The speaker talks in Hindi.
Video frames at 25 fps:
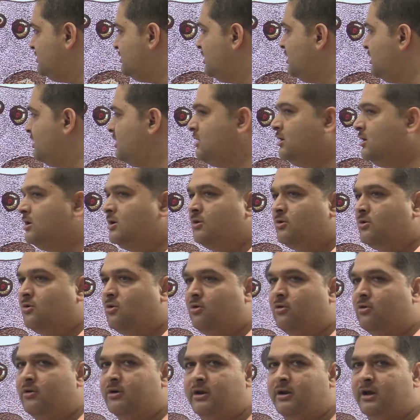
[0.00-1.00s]
द
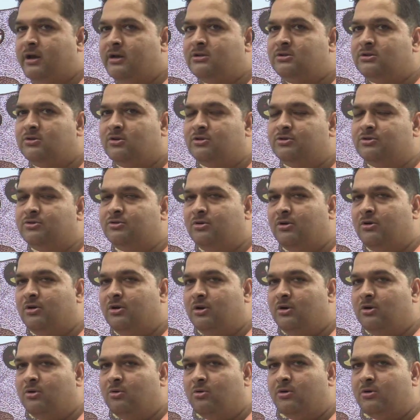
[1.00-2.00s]
कॉर्टेक्स और जो
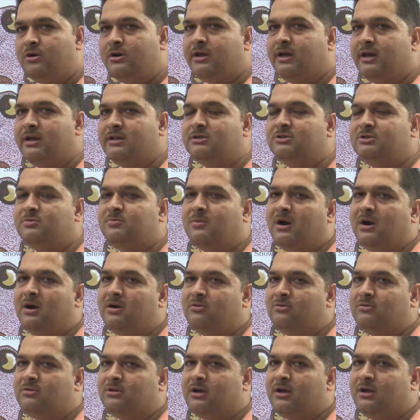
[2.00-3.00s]
लो डेंस पार्ट
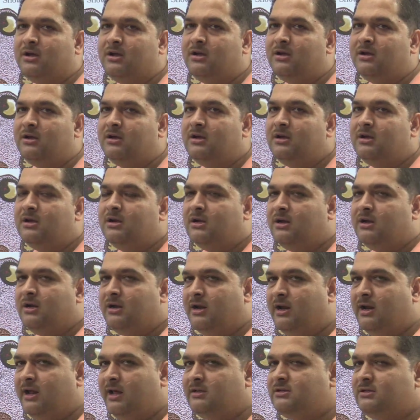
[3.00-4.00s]
होता है
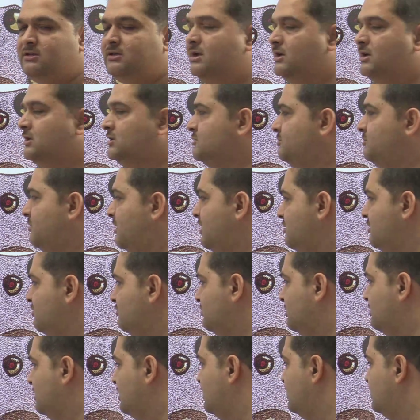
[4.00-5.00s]
लेस डेंस पार्ट
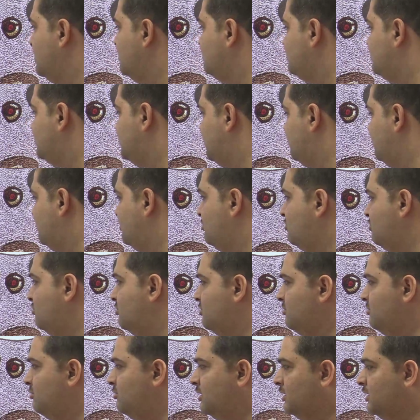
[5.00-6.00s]
होता है उसे हम लोगों
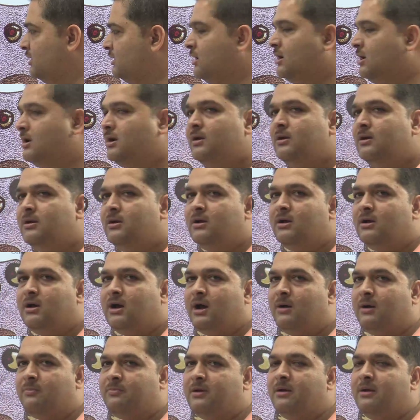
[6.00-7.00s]
ने बोला था
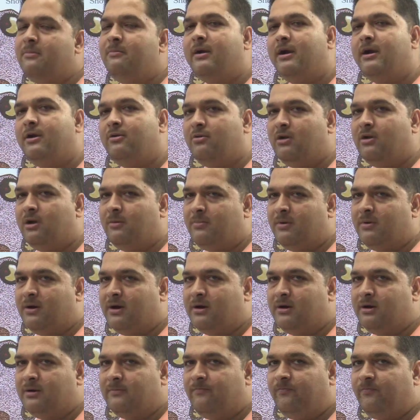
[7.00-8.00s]
आपके मेड्यूला
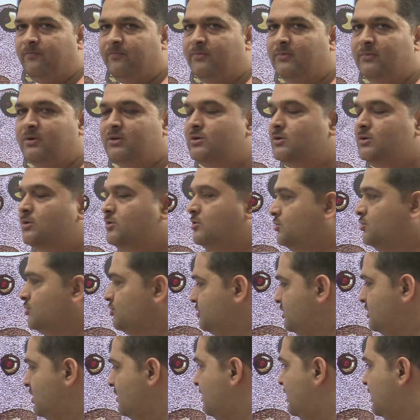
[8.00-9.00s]
पार्ट
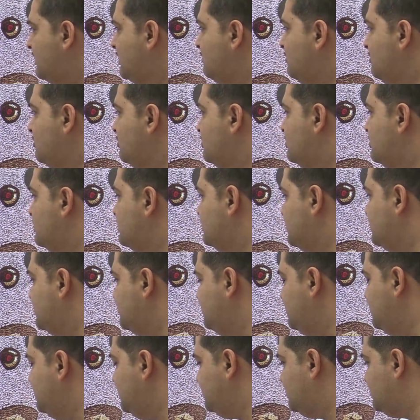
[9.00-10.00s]
उसके बाद हम लोगों ने
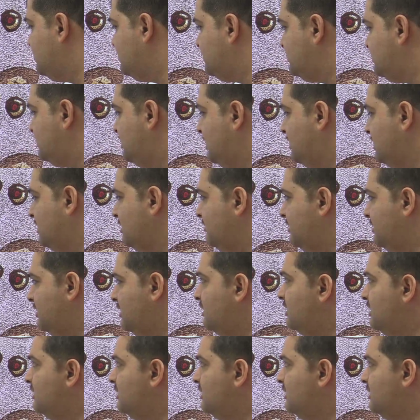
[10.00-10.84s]
जस्ट डिस्कस किया था बेटा